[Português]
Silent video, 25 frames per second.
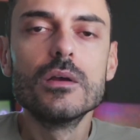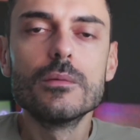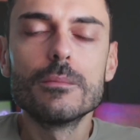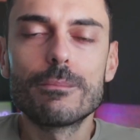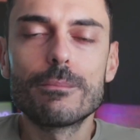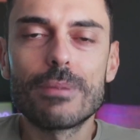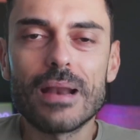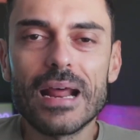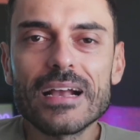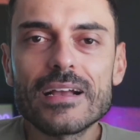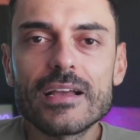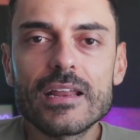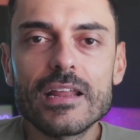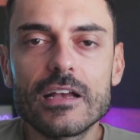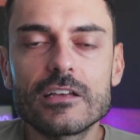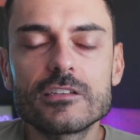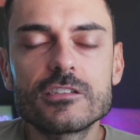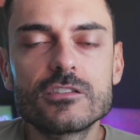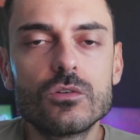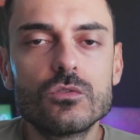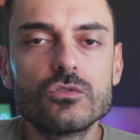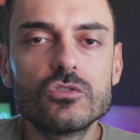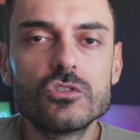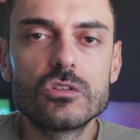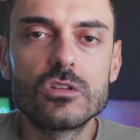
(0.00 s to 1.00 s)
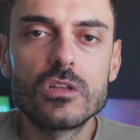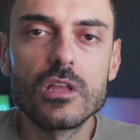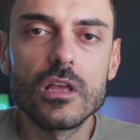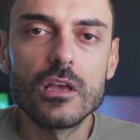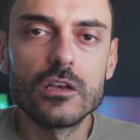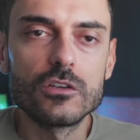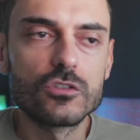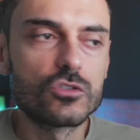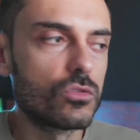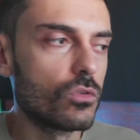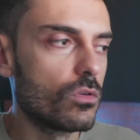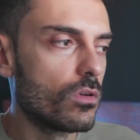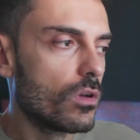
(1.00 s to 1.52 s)
para criação de
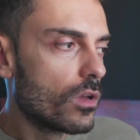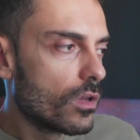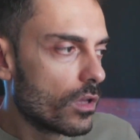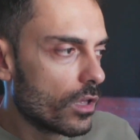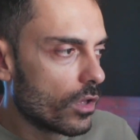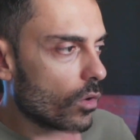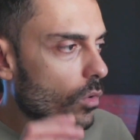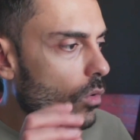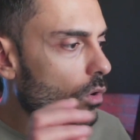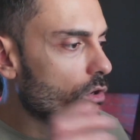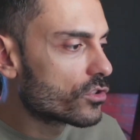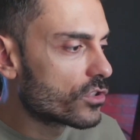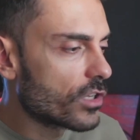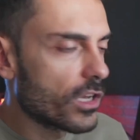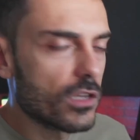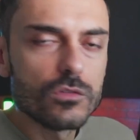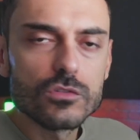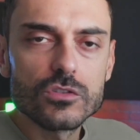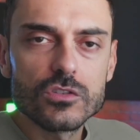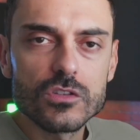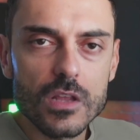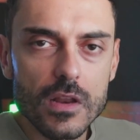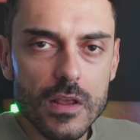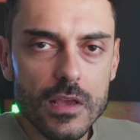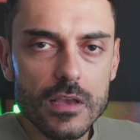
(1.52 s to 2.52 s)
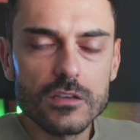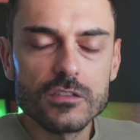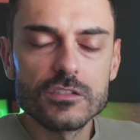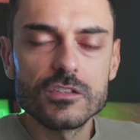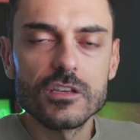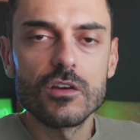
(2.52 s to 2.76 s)
texto, eu gostei dos três.